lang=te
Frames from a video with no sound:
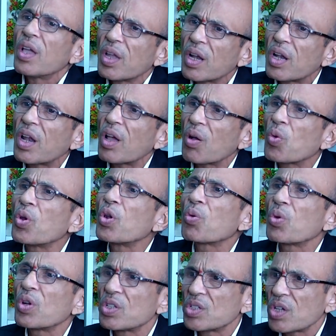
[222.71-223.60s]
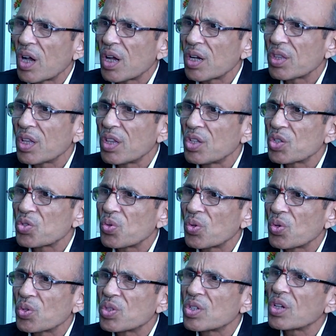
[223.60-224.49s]
ఇట్లా కొన్ని కొన్ని జాగ్రత్తలు
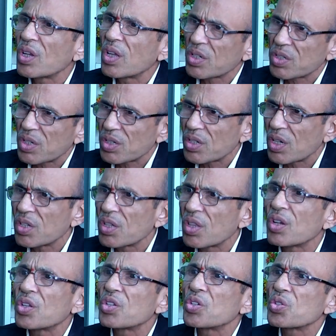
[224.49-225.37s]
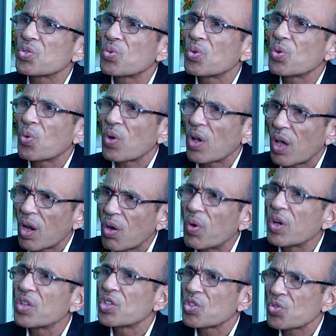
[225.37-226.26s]
తీసుకుంటూ చిన్న ఎక్సర్సైజ్ ఏదైనా చేసుకుంటూ ఒక
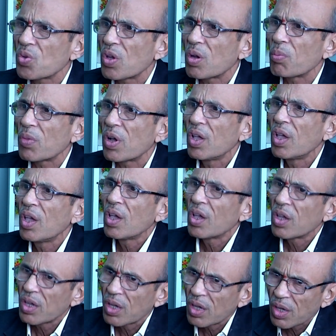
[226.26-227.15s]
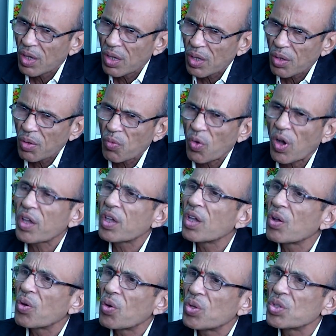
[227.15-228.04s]
అలవాటు చేసుకోవాలమ్మా ఈ
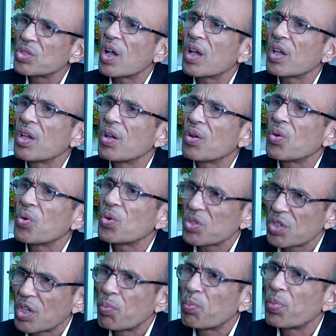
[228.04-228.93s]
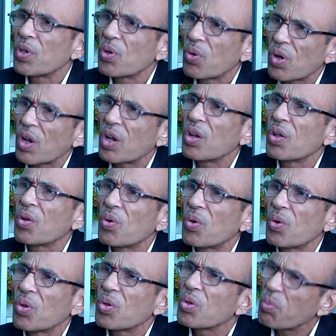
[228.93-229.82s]
వాకింగో జాగింగో స్కిప్పింగో
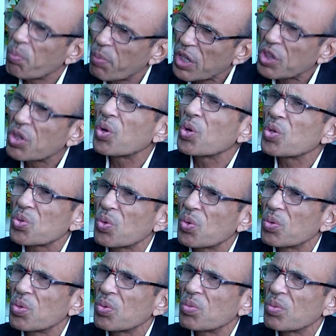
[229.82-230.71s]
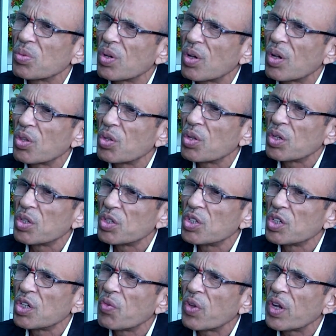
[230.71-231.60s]
రన్నింగో ప్రతిరోజు
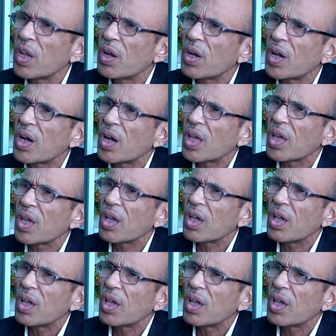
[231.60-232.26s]
ఇవన్నీ ఏంటంటే